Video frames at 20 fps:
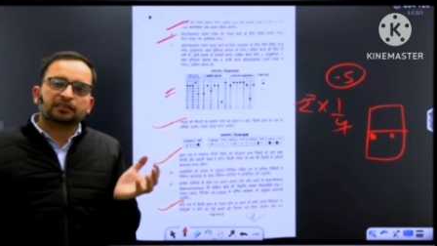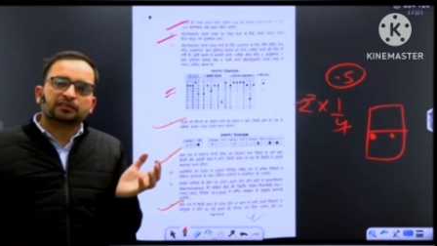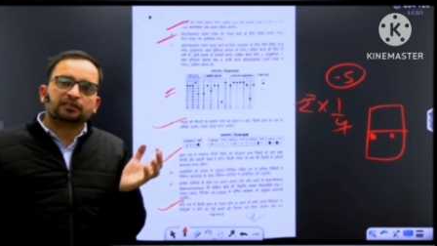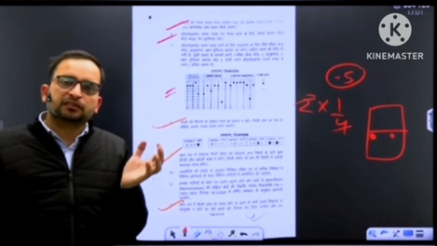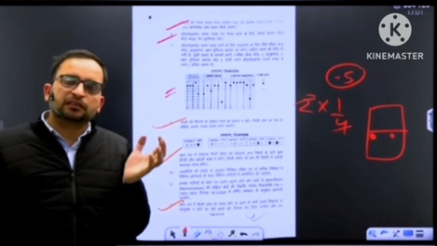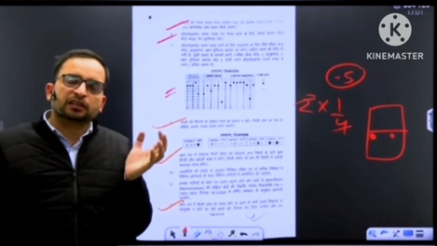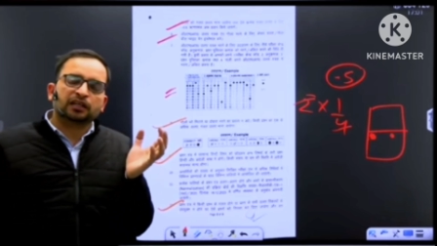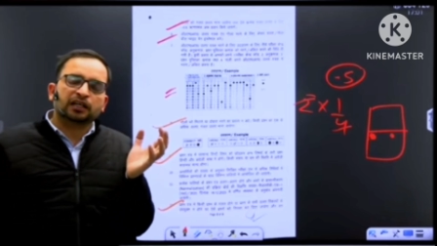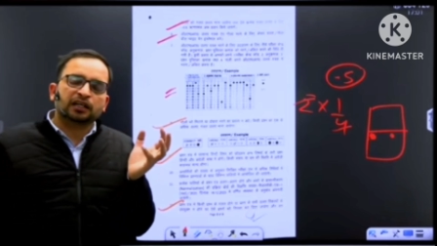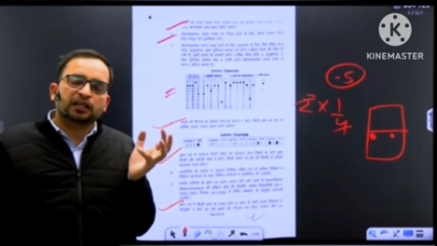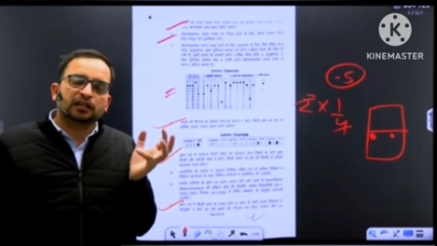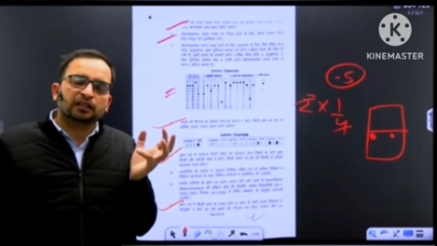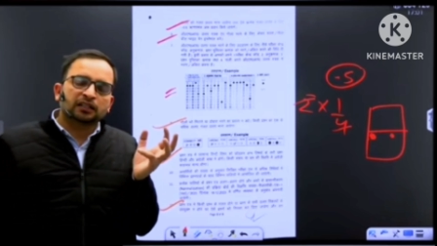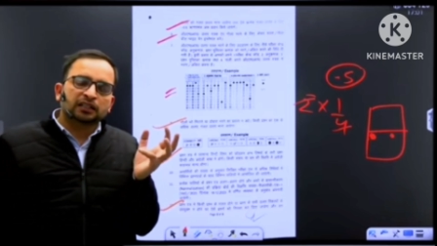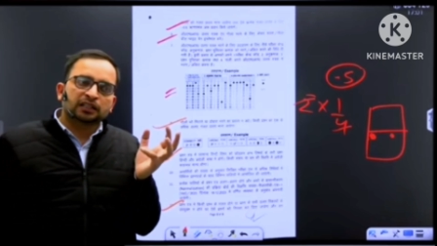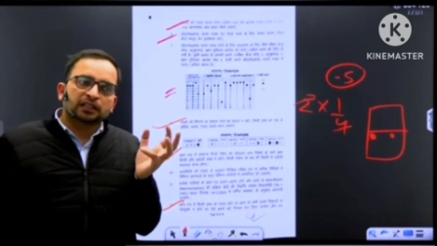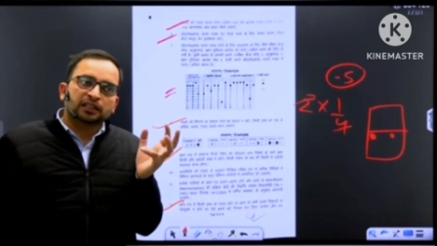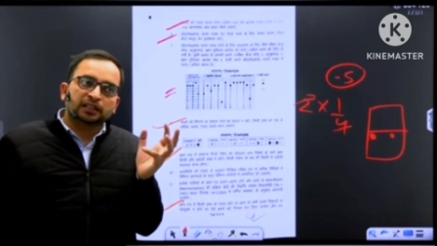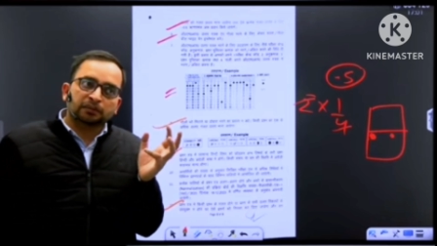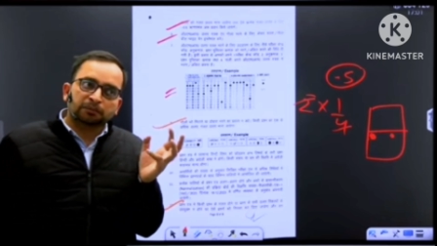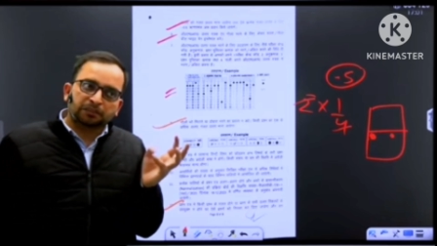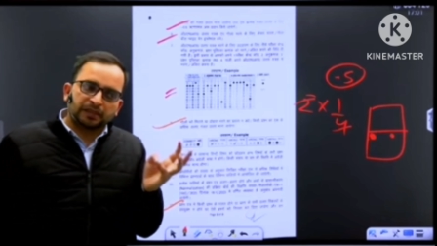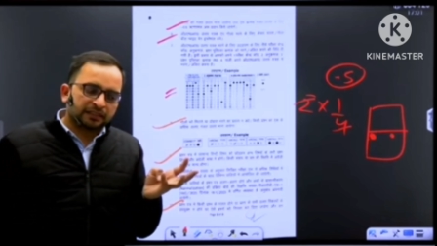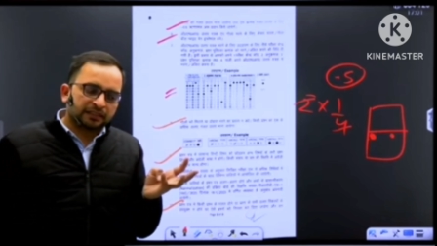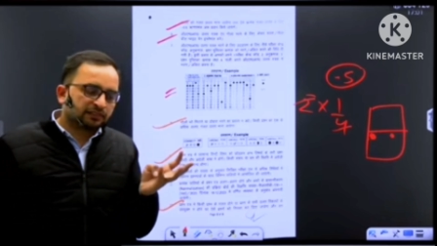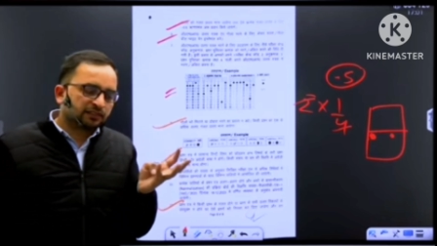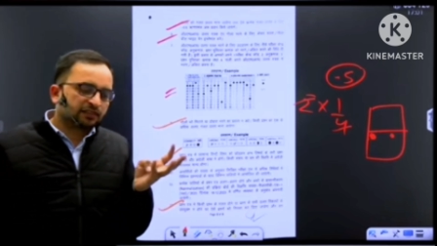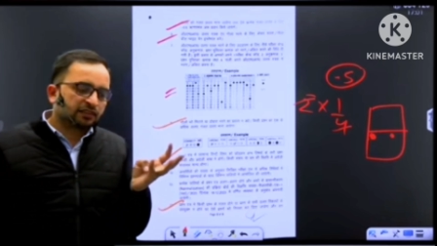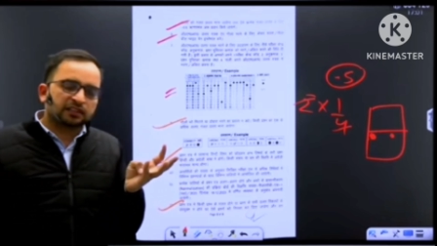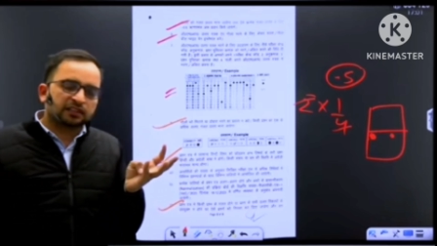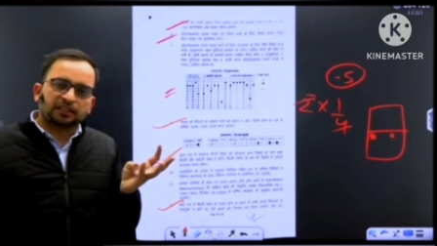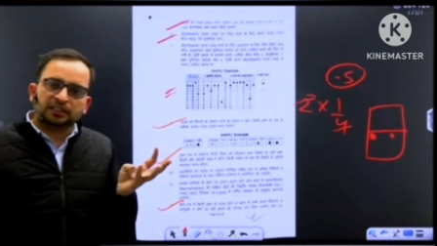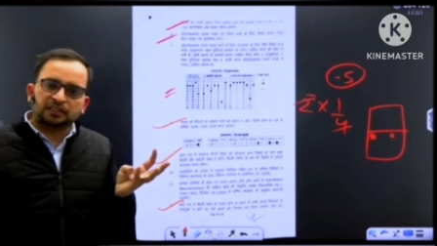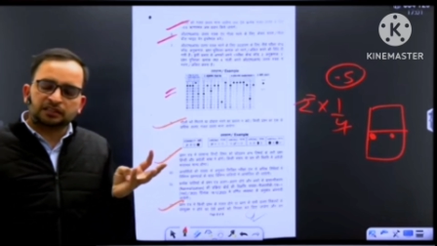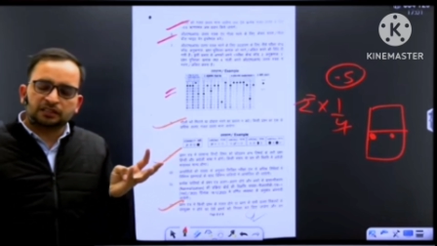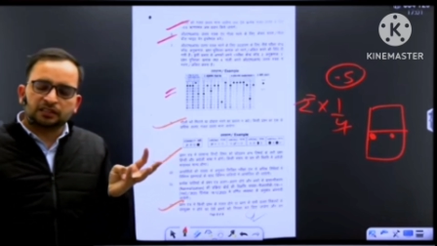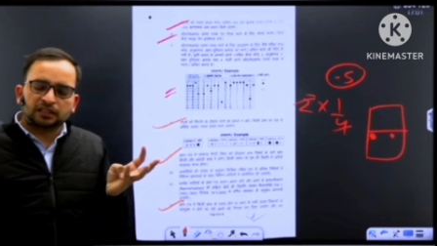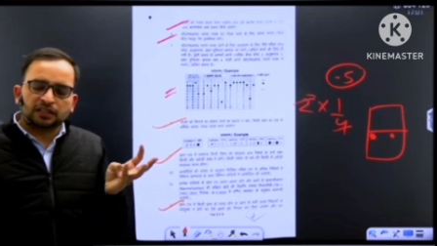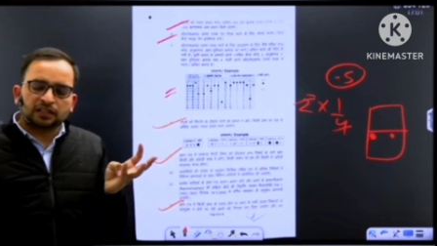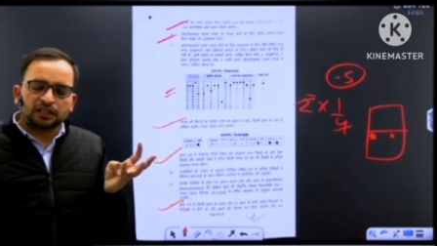मैथ्स मैथ्स
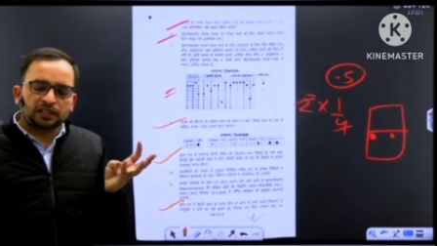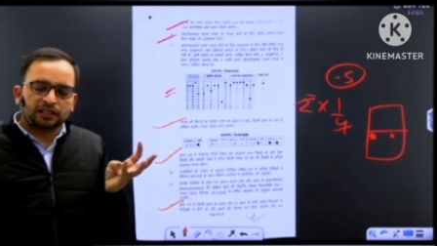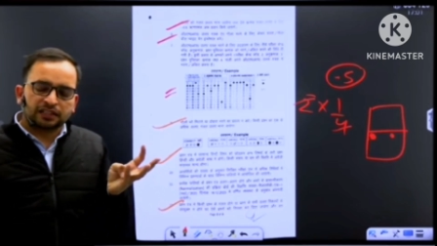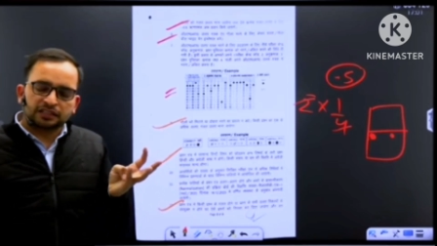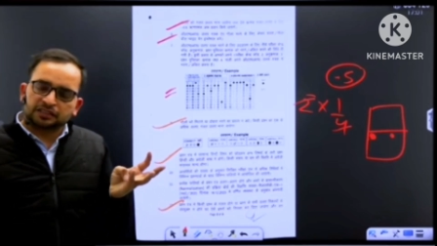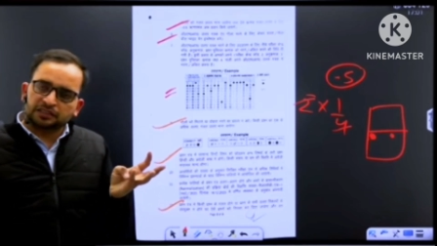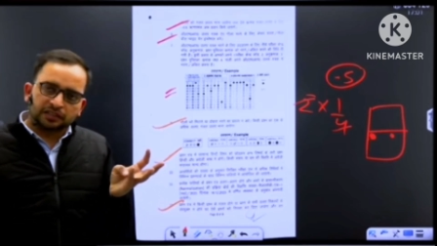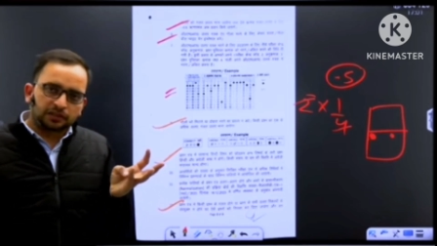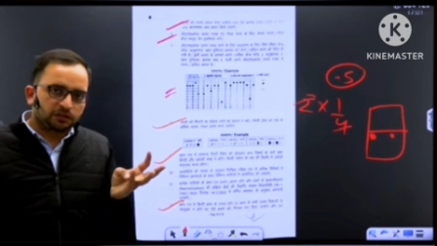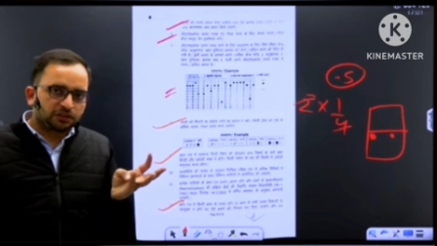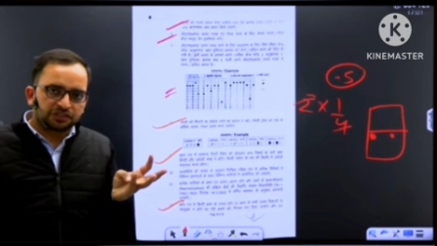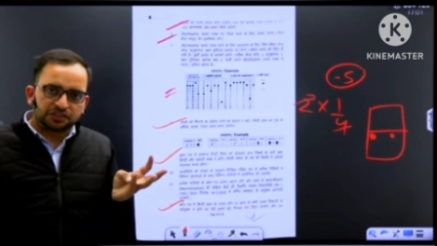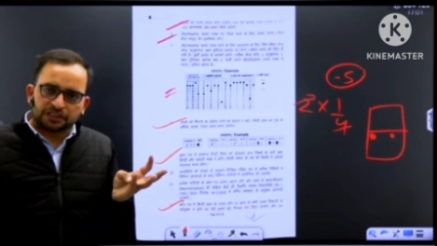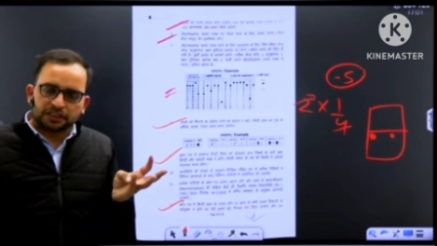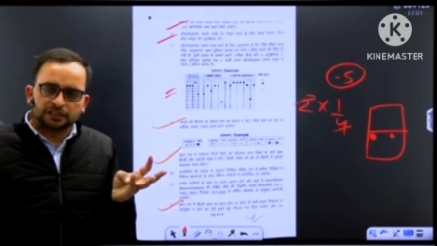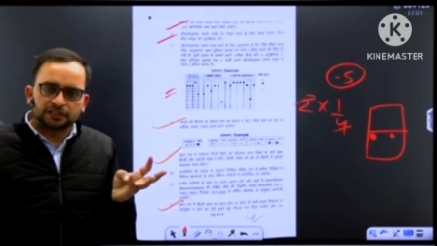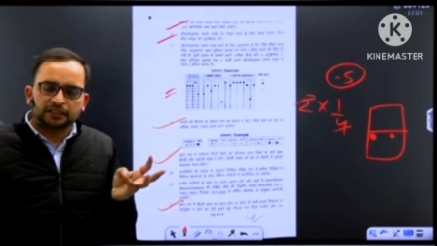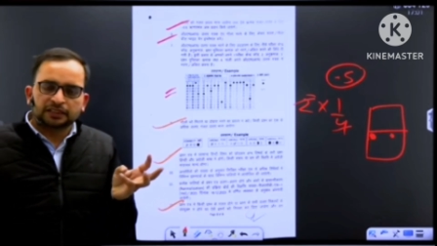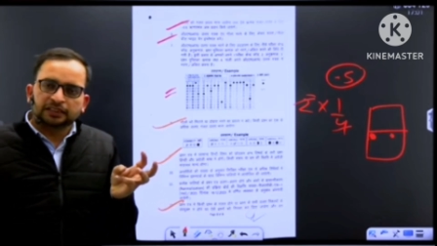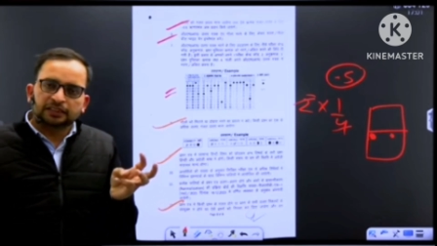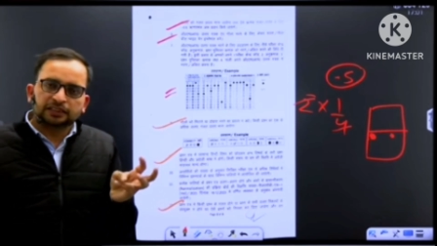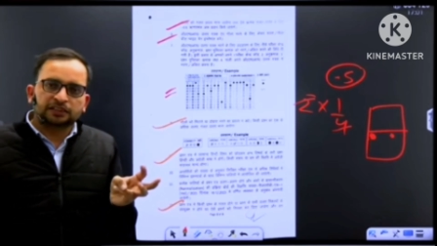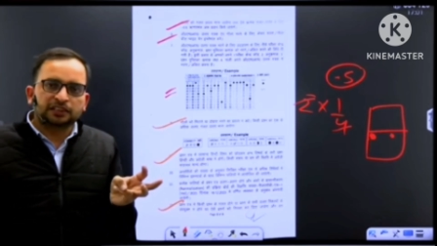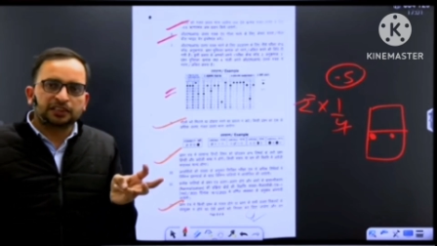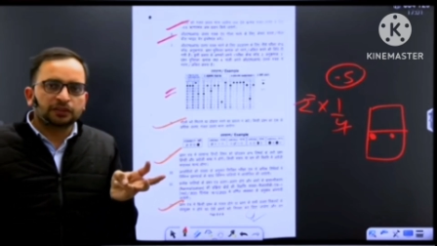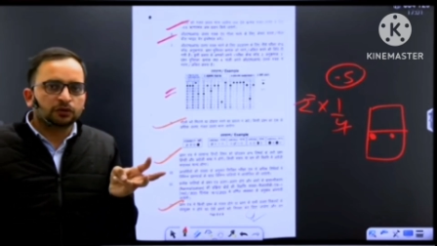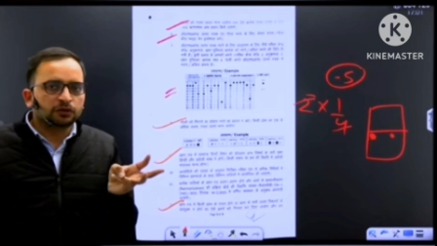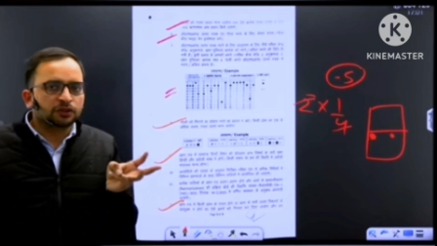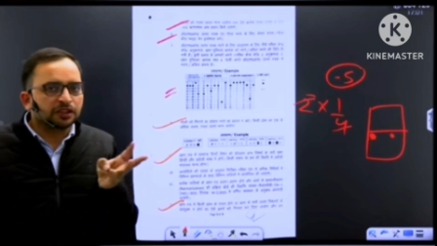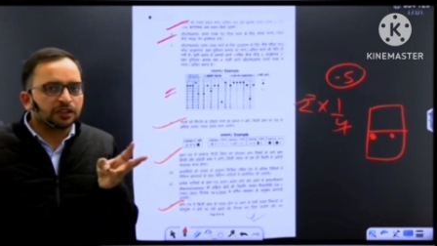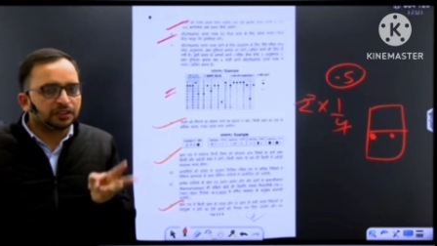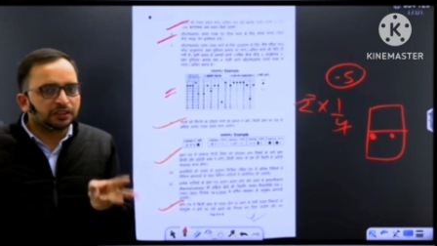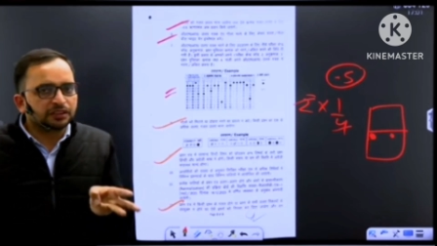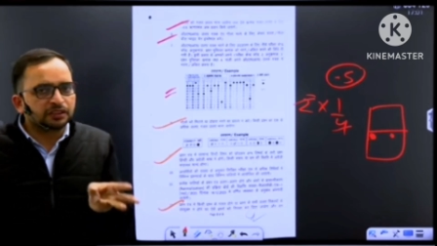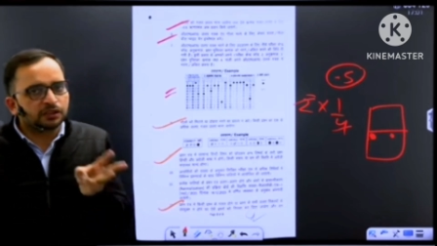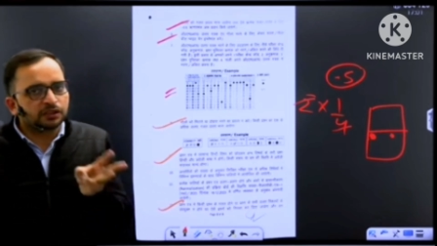रीजनिंग और जीएस ये तीनों